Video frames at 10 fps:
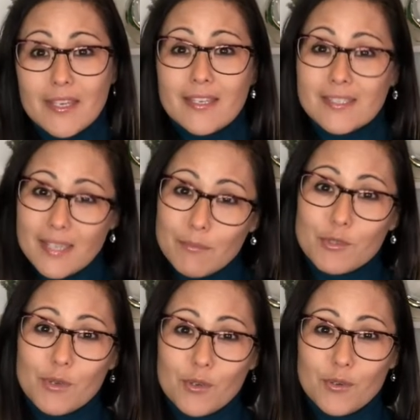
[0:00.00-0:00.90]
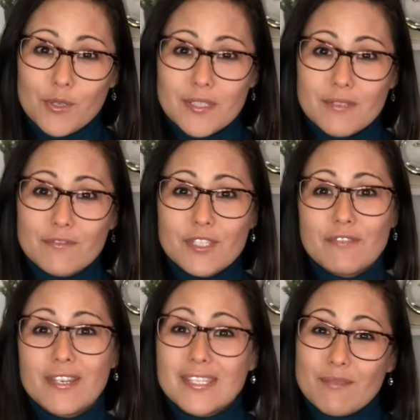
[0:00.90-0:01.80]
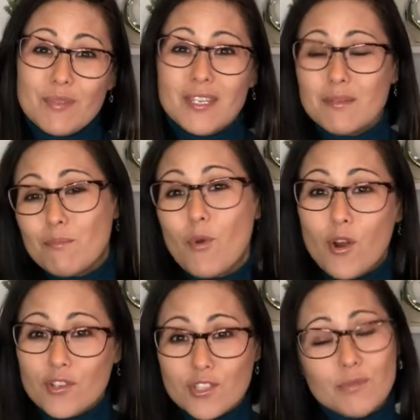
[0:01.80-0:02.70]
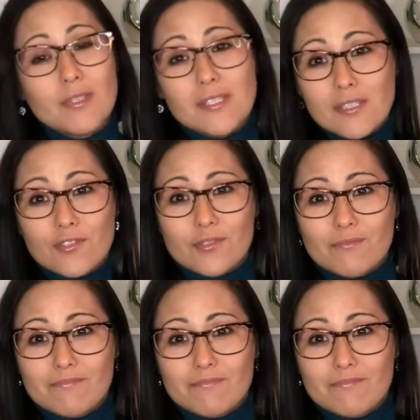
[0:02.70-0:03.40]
E sabe de uma coisa? Você vai saber que morte não existe.